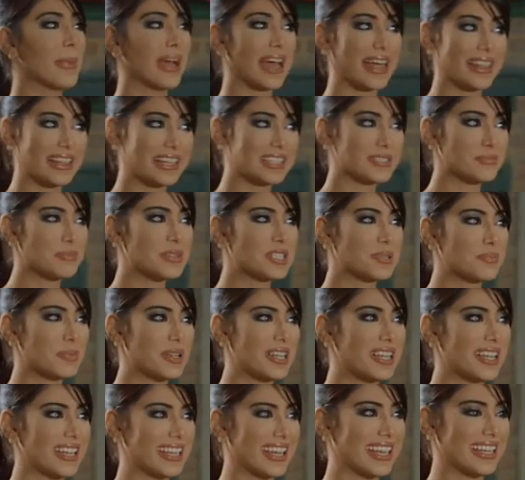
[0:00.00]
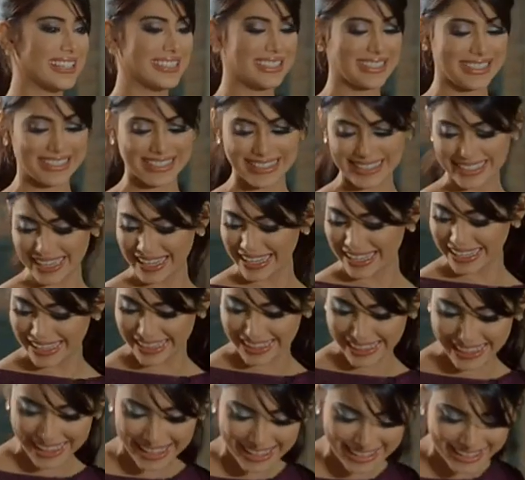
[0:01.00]
خذيت مس ميدل ايست
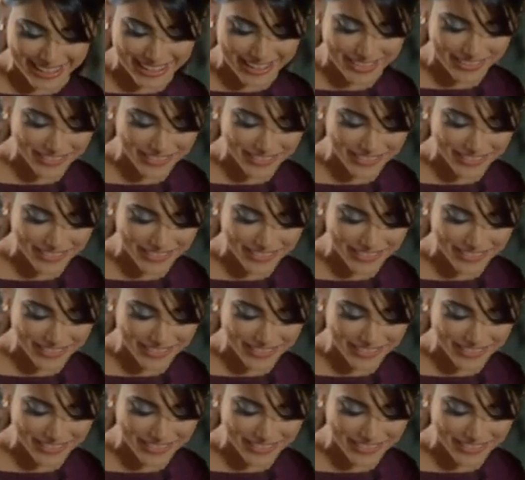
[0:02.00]
ثانك